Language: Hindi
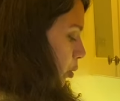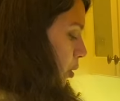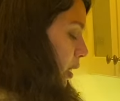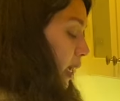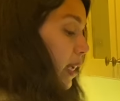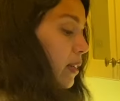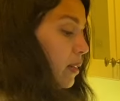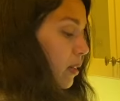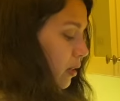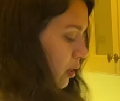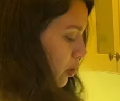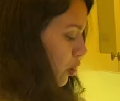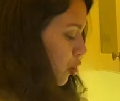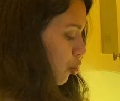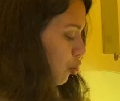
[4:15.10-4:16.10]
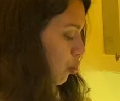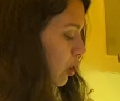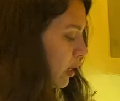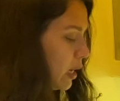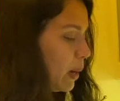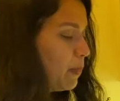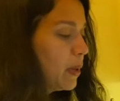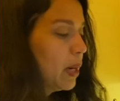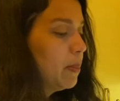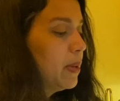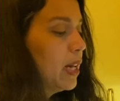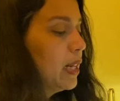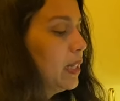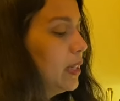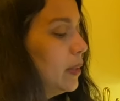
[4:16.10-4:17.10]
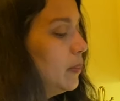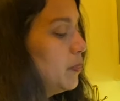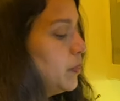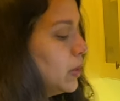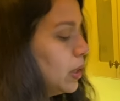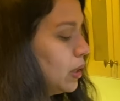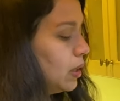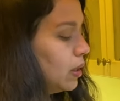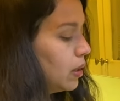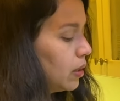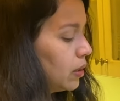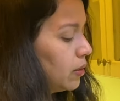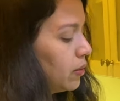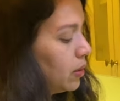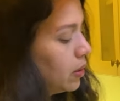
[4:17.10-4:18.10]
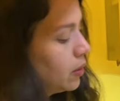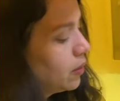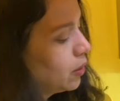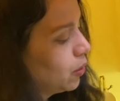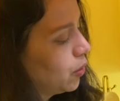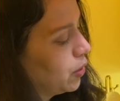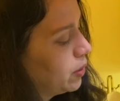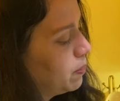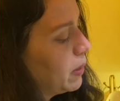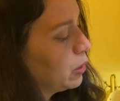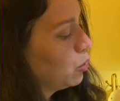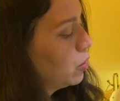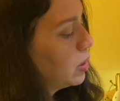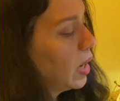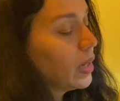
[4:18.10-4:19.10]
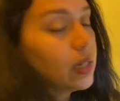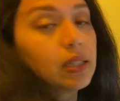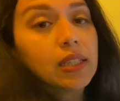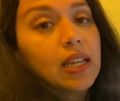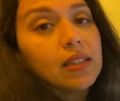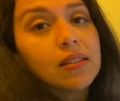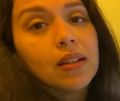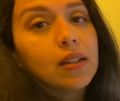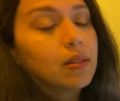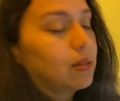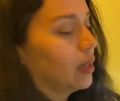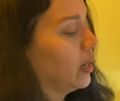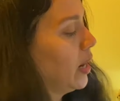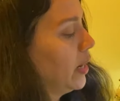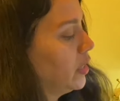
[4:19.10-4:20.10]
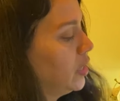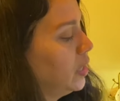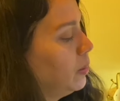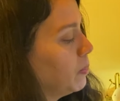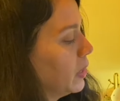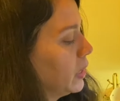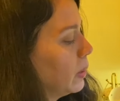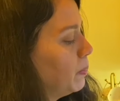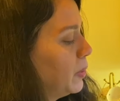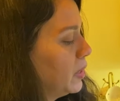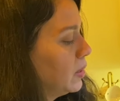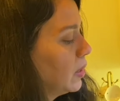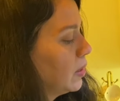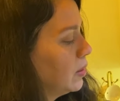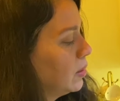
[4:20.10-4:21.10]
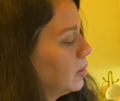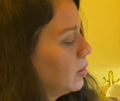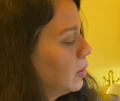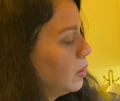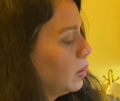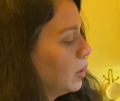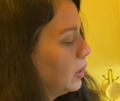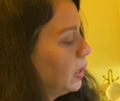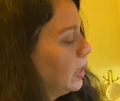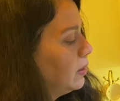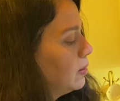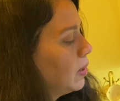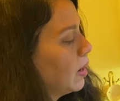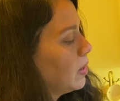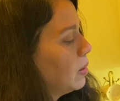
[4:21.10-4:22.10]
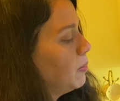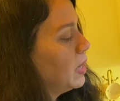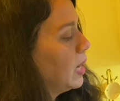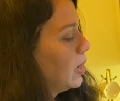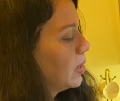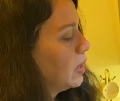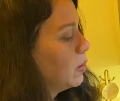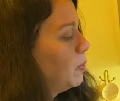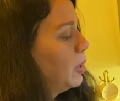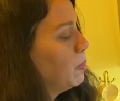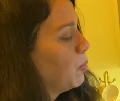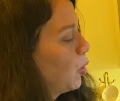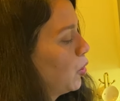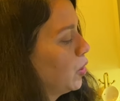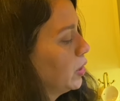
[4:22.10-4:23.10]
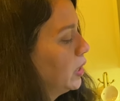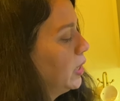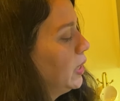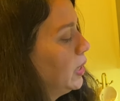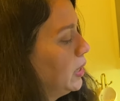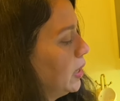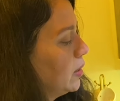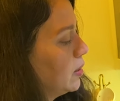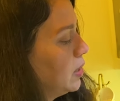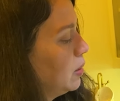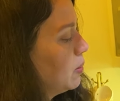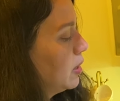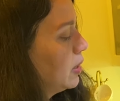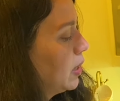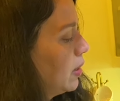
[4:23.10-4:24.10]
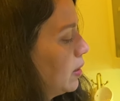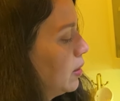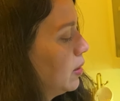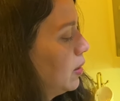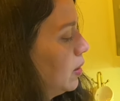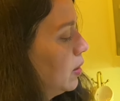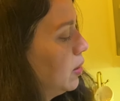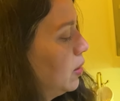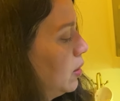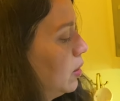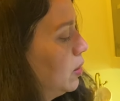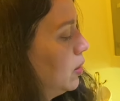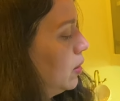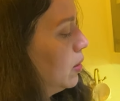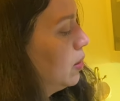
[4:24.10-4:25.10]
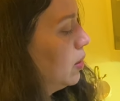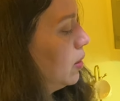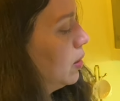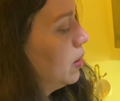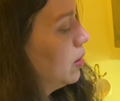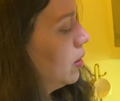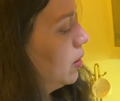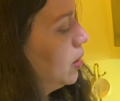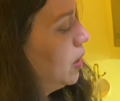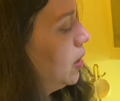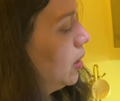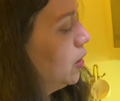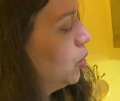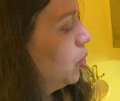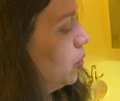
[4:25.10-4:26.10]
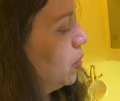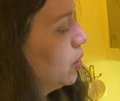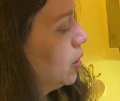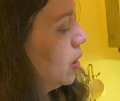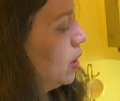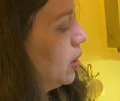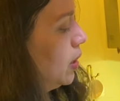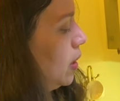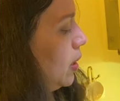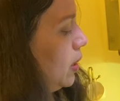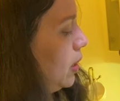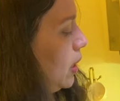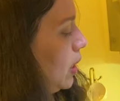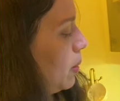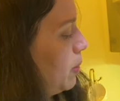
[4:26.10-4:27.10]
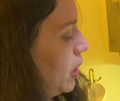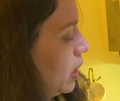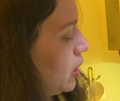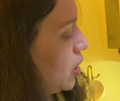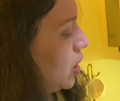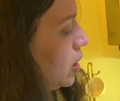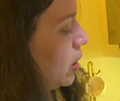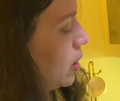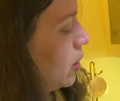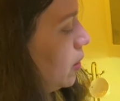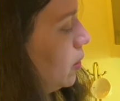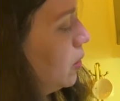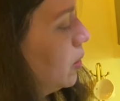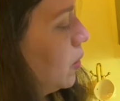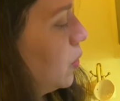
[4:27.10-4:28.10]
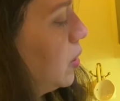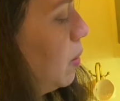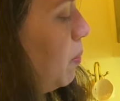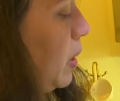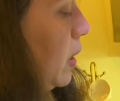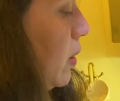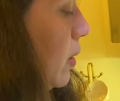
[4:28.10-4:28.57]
तो अगेन शुगर आप कम डालिए और मैं तो सारा केसर इलायची बादाम पिस्ता ये सारा मिलाकर भी बहुत ही टेस्टी बनता है ठीक है तो ये हमने अच्छी तरह उसे मिक्स